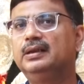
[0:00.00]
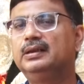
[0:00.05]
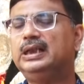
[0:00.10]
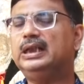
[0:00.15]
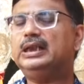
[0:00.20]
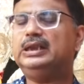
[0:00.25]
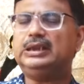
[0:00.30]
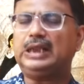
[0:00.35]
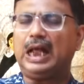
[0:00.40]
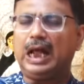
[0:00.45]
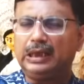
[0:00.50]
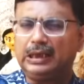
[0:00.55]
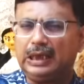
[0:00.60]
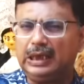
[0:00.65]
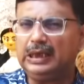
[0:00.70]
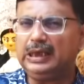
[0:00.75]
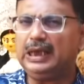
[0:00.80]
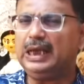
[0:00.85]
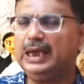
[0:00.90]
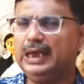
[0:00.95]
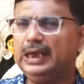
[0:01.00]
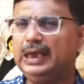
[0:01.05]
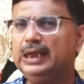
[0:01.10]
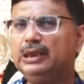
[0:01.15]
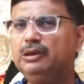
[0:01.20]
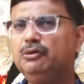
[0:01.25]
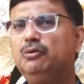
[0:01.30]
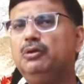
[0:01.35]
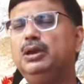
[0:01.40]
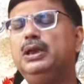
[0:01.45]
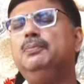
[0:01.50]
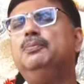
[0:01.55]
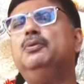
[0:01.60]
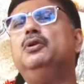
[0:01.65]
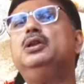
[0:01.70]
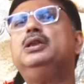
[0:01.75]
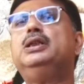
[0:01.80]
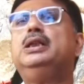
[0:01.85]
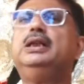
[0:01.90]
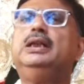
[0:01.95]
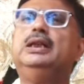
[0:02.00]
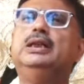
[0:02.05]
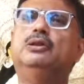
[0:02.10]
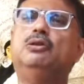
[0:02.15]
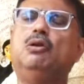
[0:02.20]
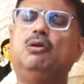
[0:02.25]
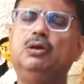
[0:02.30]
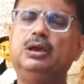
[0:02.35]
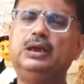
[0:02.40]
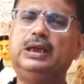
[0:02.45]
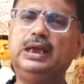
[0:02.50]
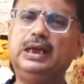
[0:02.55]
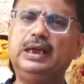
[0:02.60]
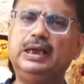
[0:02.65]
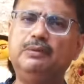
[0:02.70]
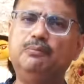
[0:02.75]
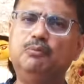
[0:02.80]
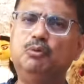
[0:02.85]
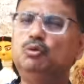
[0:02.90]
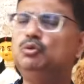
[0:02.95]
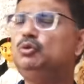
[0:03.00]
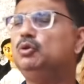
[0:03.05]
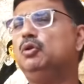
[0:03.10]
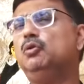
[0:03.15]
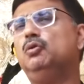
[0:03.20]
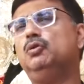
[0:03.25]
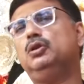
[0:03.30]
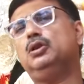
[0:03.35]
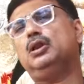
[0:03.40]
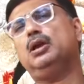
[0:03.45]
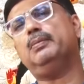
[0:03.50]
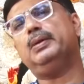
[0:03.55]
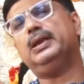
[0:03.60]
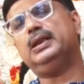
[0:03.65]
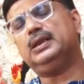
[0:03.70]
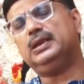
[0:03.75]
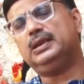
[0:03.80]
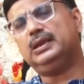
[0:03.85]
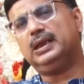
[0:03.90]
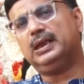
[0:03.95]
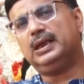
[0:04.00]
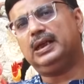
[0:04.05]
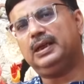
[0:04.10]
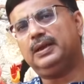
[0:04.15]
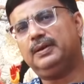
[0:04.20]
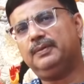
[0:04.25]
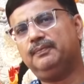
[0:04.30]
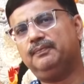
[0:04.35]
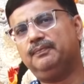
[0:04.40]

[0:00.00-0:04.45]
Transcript: তাই তাদেরকে ইঙ্গিত করেই বলেছেন কি দলকে মুক্ত করতে হবে এদের থেকে